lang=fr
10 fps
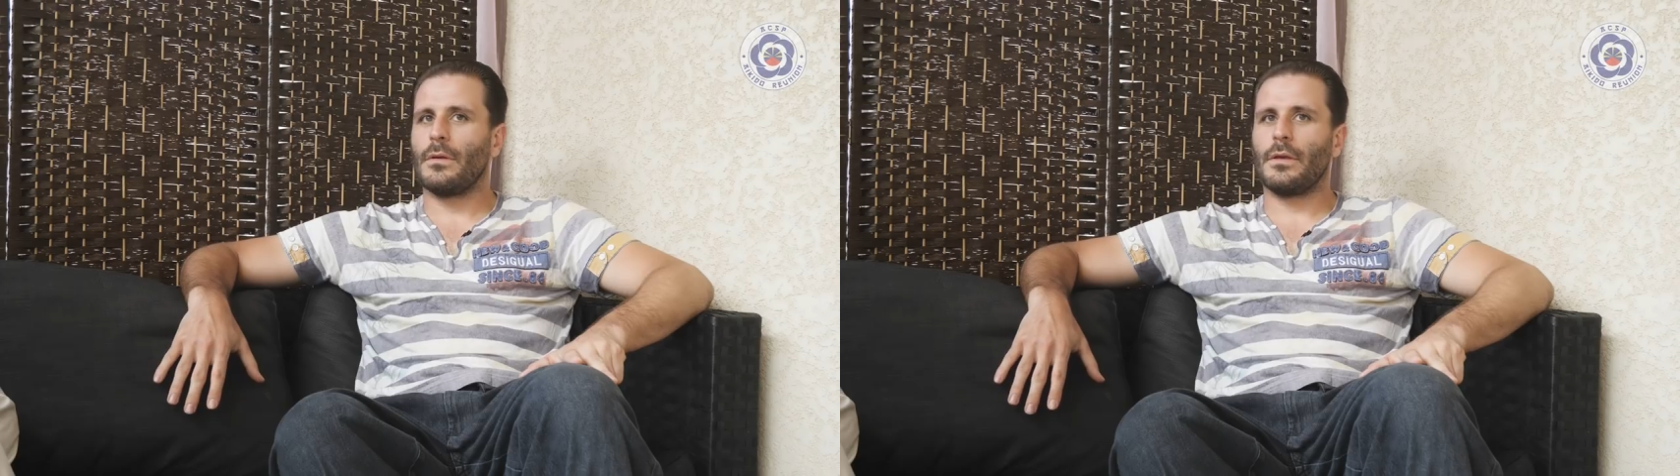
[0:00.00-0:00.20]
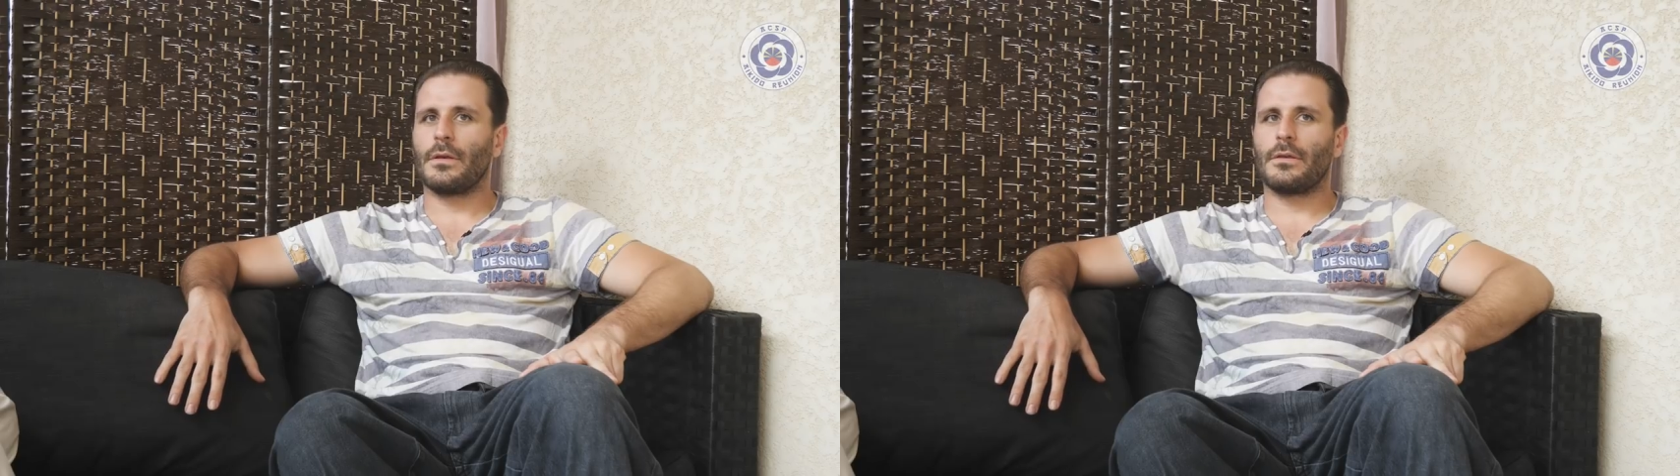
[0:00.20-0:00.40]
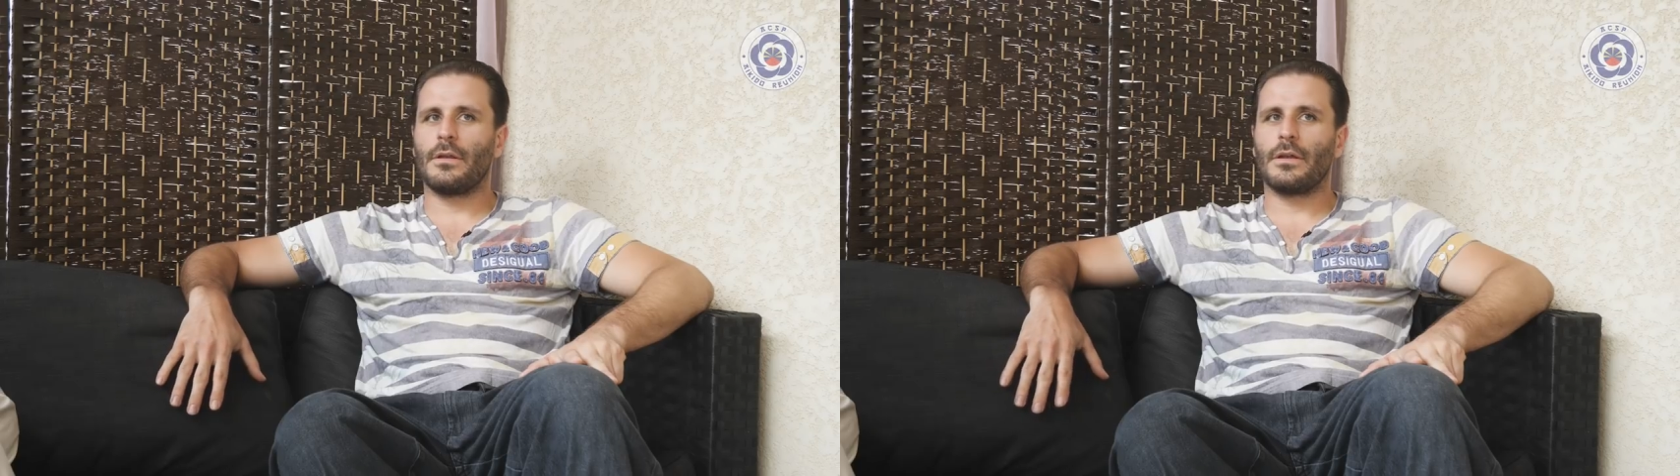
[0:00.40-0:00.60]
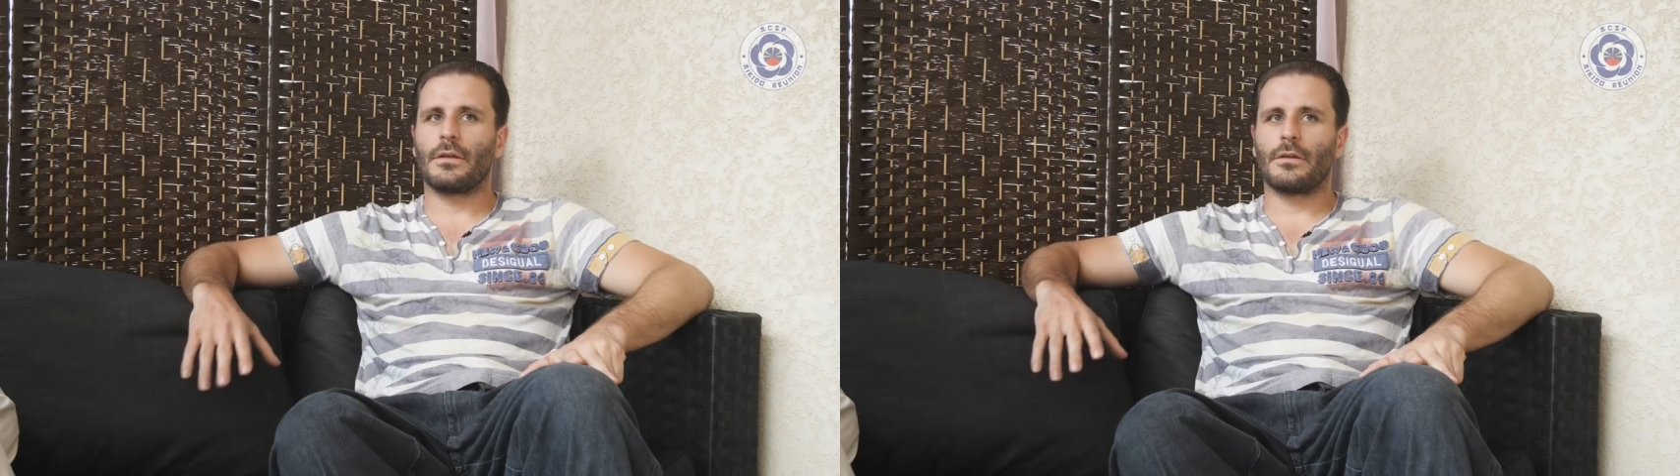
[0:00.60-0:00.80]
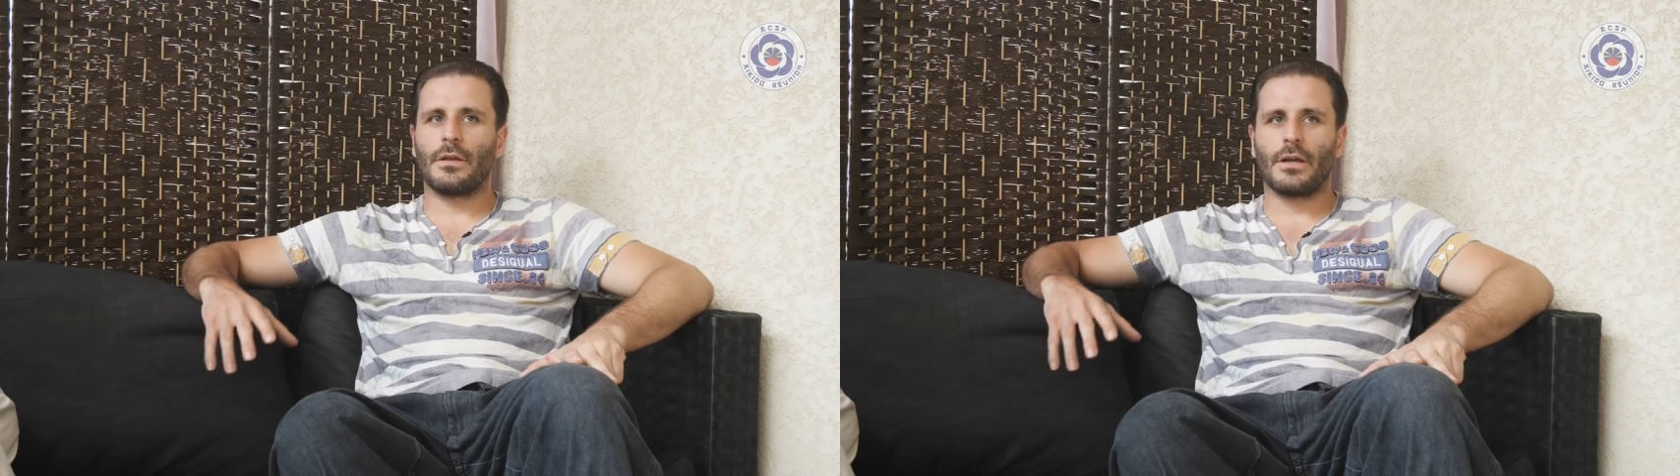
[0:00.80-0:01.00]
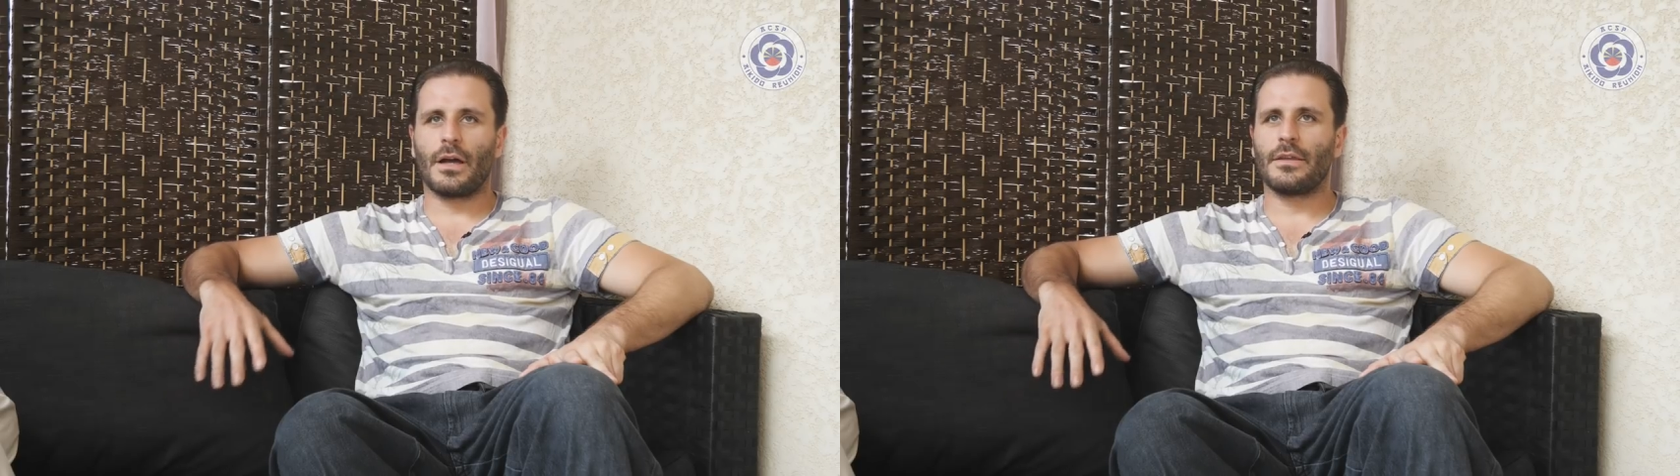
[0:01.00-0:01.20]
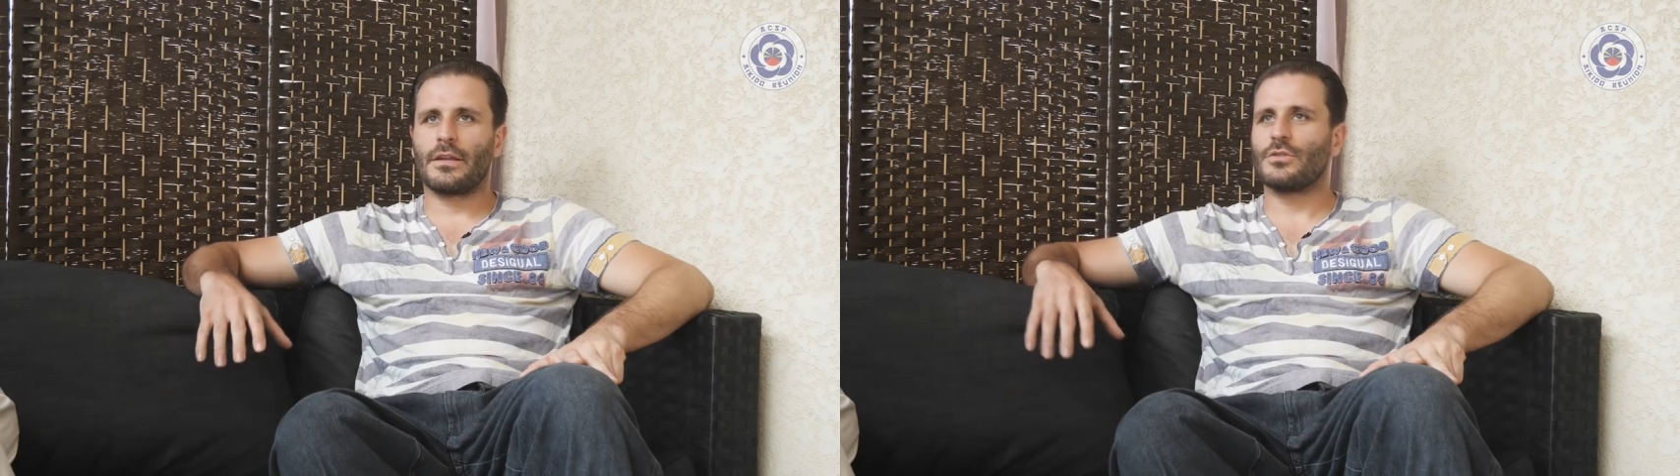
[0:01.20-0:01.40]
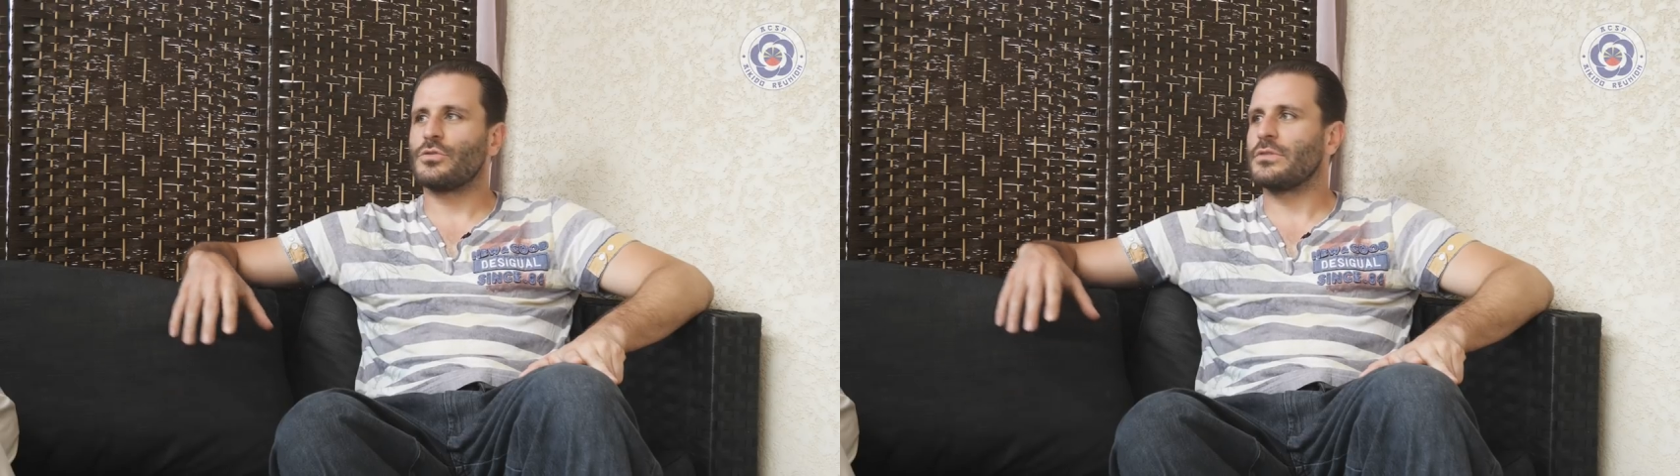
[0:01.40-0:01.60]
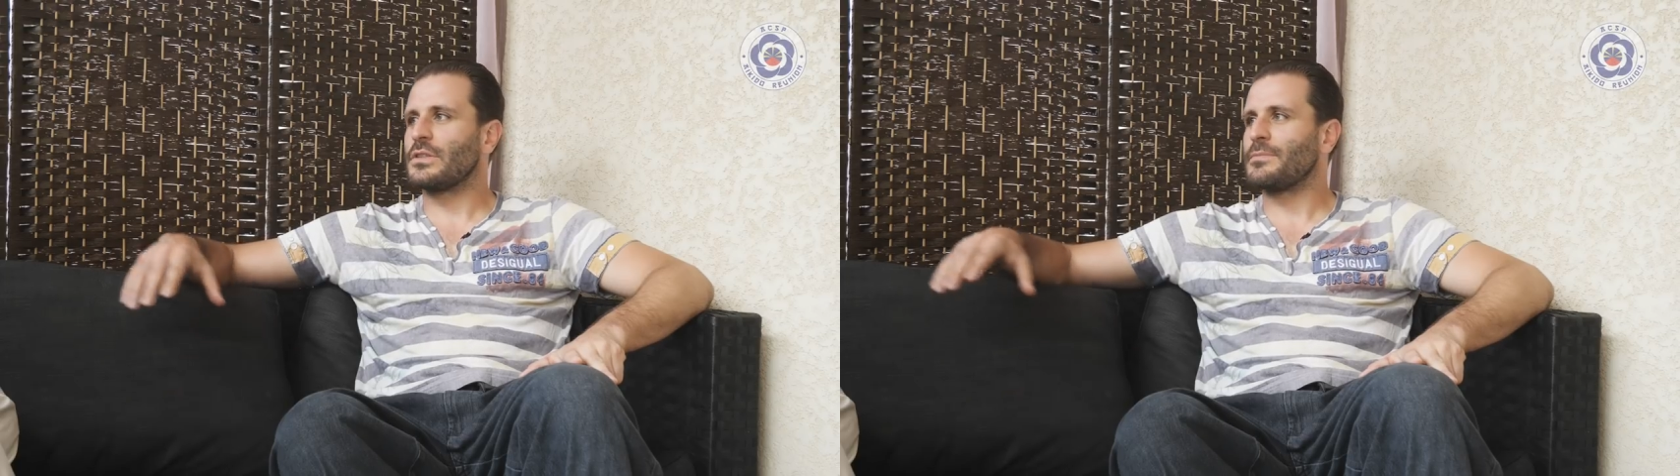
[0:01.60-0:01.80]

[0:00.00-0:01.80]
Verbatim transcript: et que les, les grades éclairent juste